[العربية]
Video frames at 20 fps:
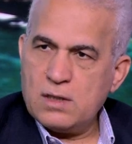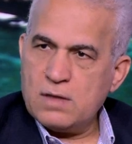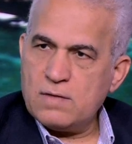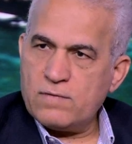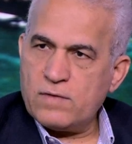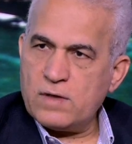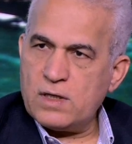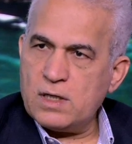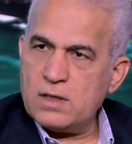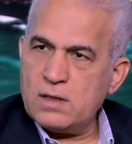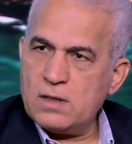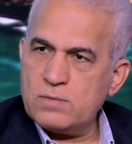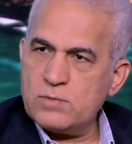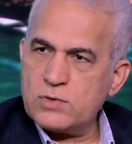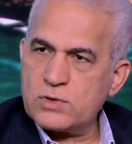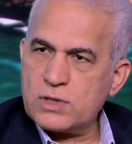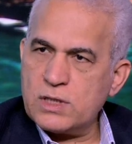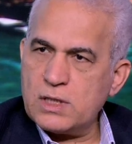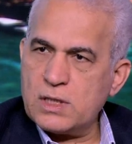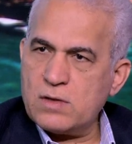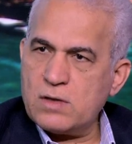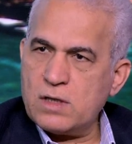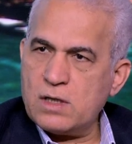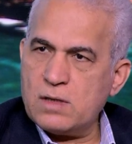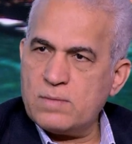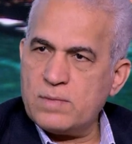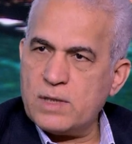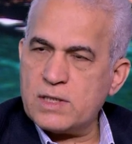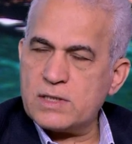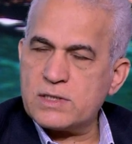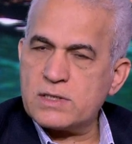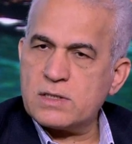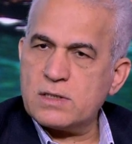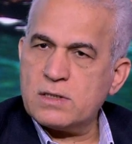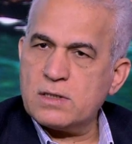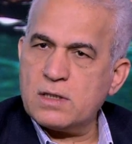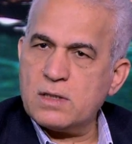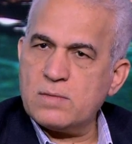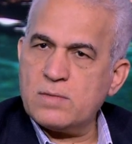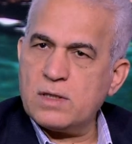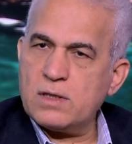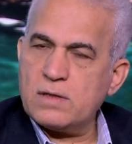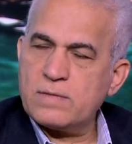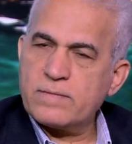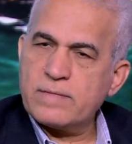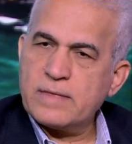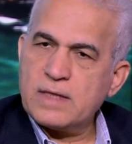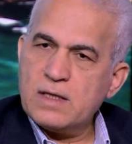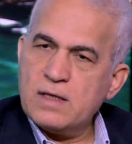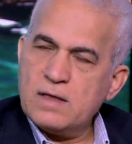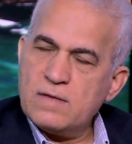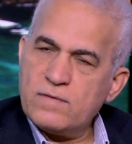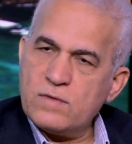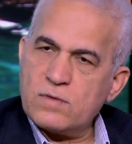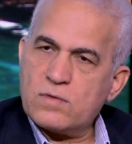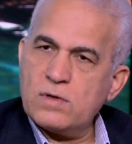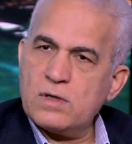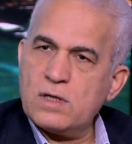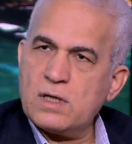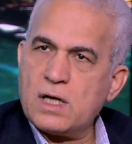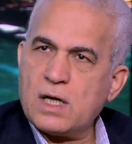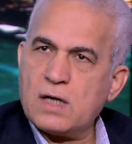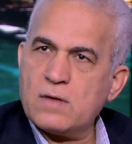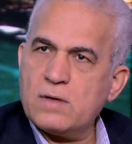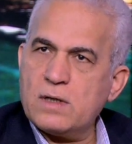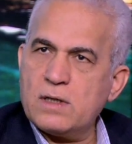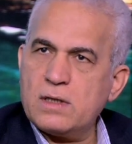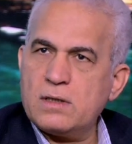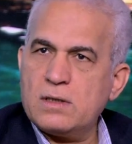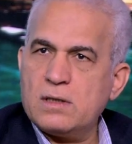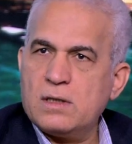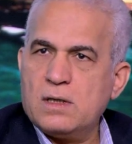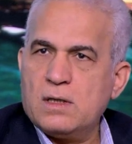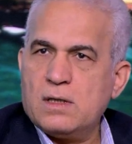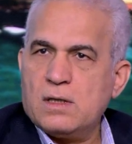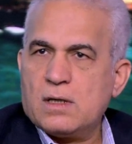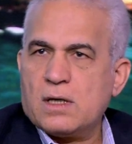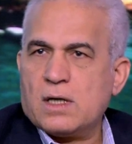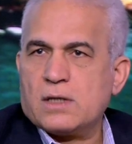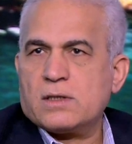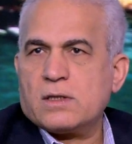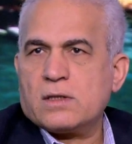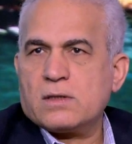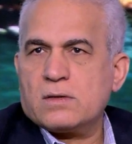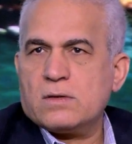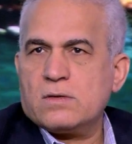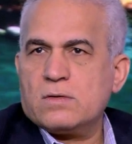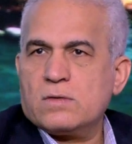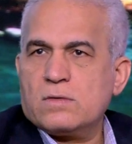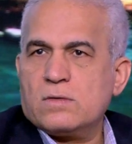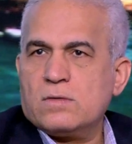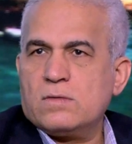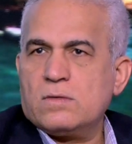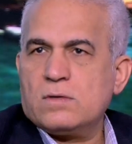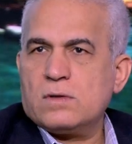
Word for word: فلا مشكلة ولا بأس إنما في كل الأحوال أعتقد أنه